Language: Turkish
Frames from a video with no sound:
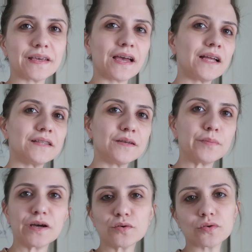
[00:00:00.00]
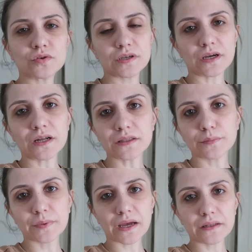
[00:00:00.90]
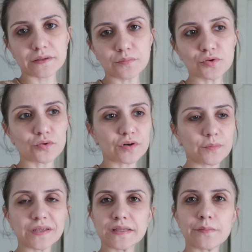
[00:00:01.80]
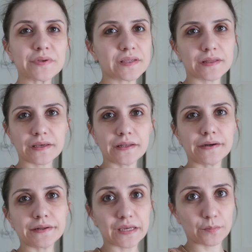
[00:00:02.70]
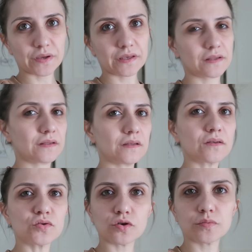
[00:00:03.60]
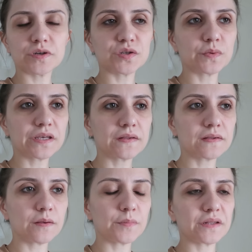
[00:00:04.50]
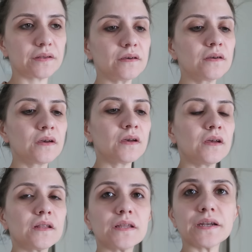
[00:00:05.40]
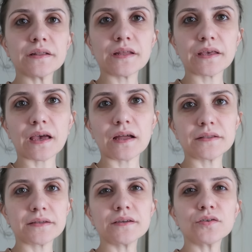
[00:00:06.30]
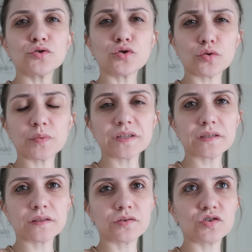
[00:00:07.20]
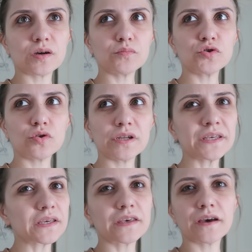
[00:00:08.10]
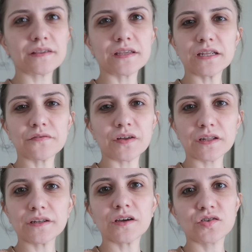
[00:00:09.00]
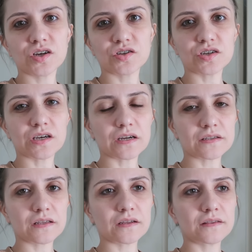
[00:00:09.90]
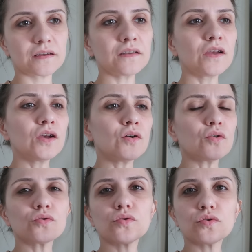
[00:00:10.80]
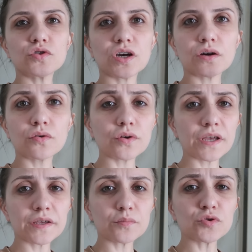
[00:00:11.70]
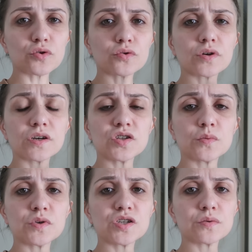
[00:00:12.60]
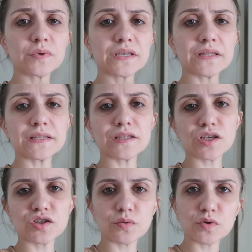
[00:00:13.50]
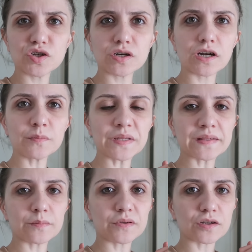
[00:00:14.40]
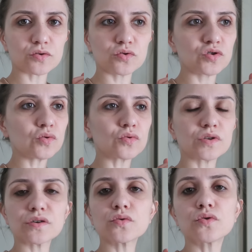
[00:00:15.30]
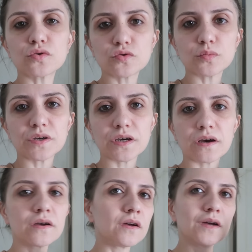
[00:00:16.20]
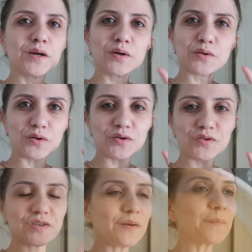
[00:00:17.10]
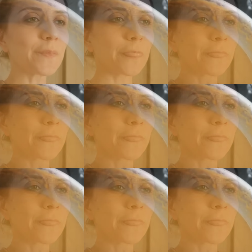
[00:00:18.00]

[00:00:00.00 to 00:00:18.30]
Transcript: de geldi. Ben kutuyu aldım geldim. Sonra beslenmesindekileri yemek istedi. Çorba içmek istemedi. Derin de geldi. Çorba ısıtacağım. Şöyle iki kaselik falan ancak çıkar zaten. Onu ocağa koyayım. Sonra çamaşır makinesindeki çamaşırlar bitti biraz önce. Onları kurutmaya koyacağım.